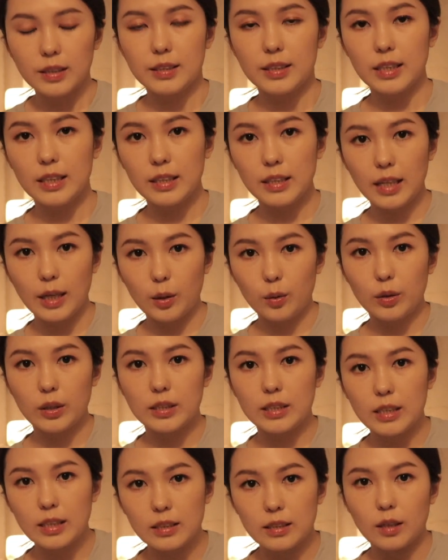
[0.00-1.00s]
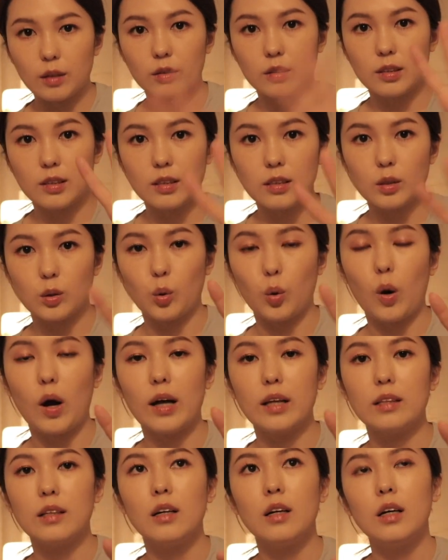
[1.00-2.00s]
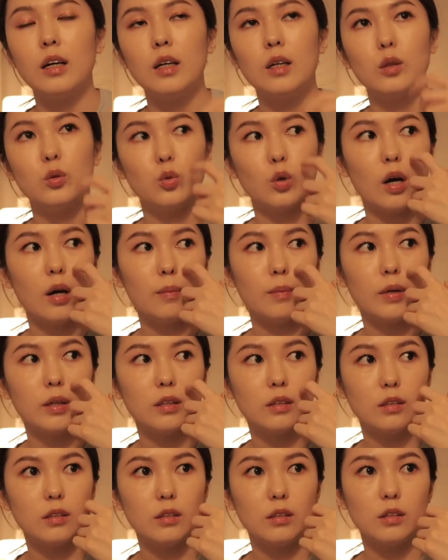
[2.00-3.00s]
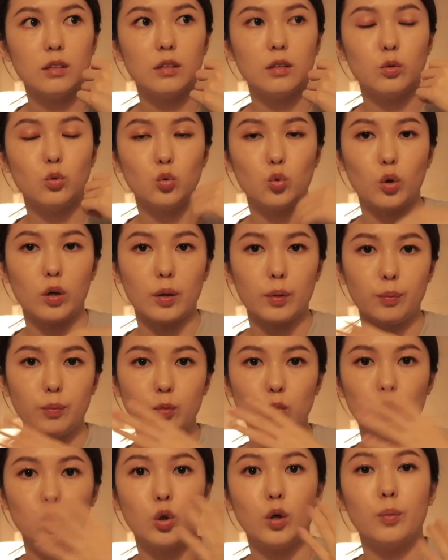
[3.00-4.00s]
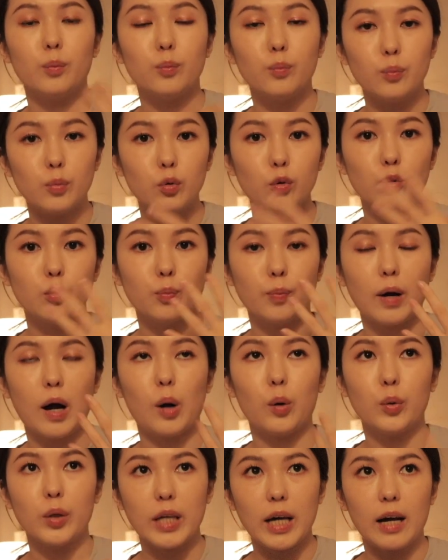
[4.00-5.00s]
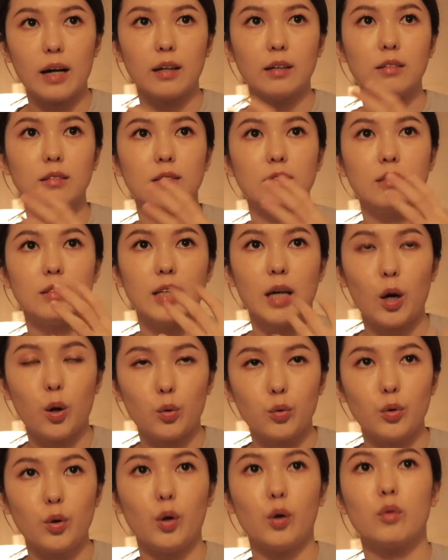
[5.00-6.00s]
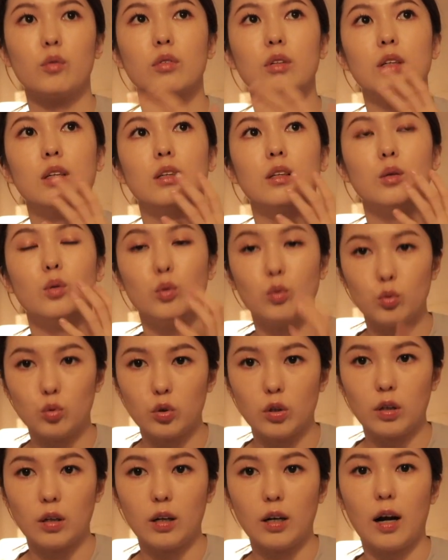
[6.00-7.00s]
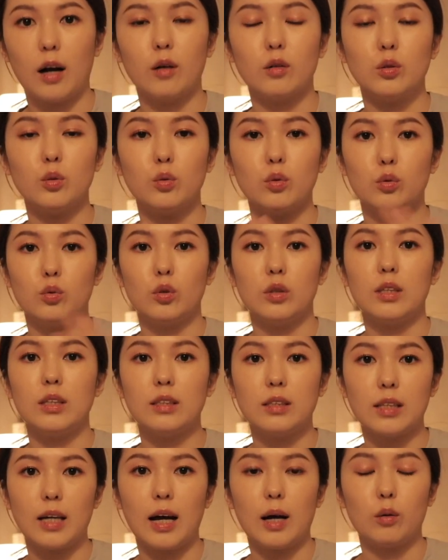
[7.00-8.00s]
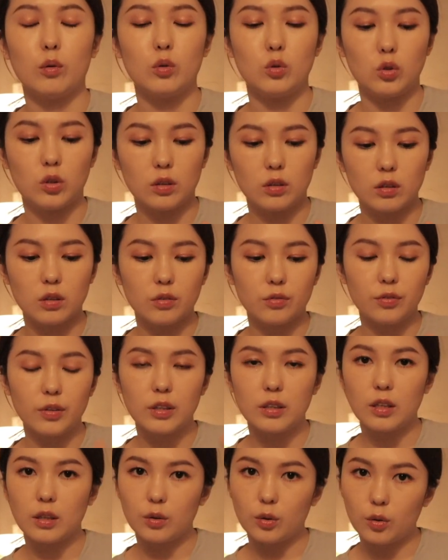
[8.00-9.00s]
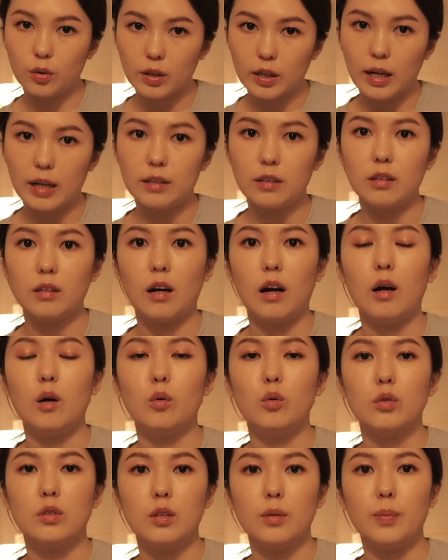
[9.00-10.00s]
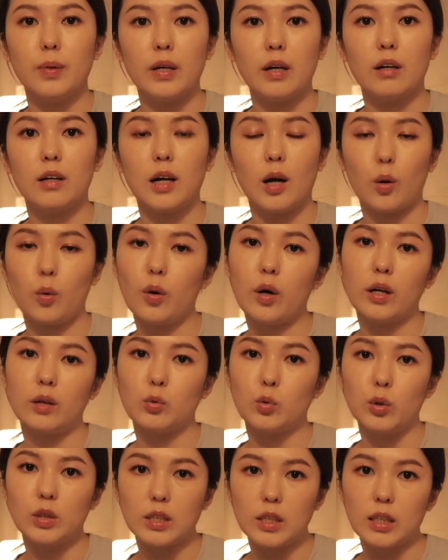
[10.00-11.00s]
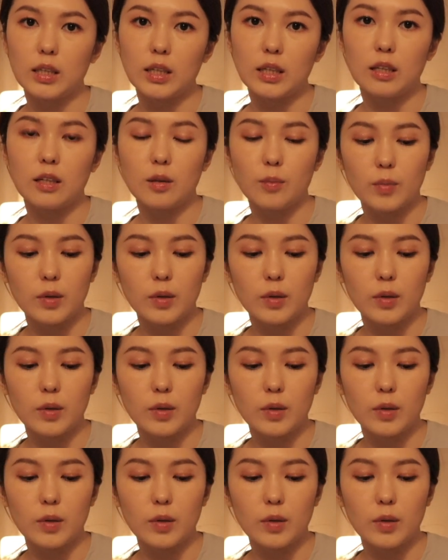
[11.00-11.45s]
今天会介绍4款专门是嘴唇部保养药用跟护唇膏，是我最近擦我觉得非常有感的，然后我这边要赶快推荐给你